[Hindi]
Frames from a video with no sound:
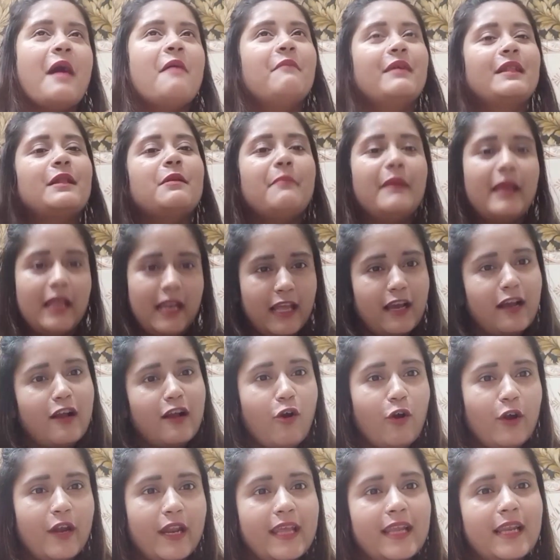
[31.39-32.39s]
मतलब मेरे
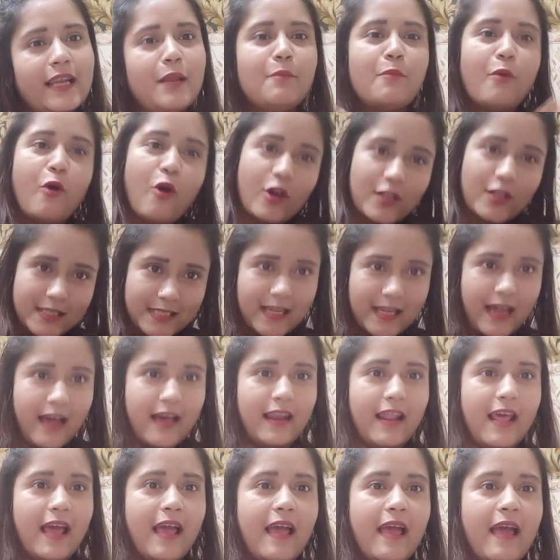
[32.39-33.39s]
अकॉर्डिंगली बहुत
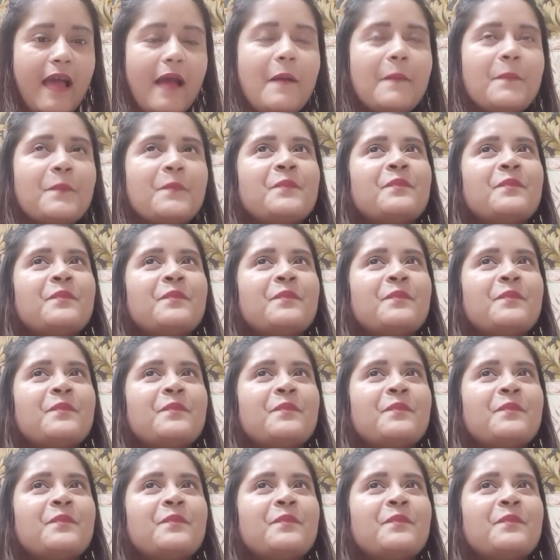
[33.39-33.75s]
सारा है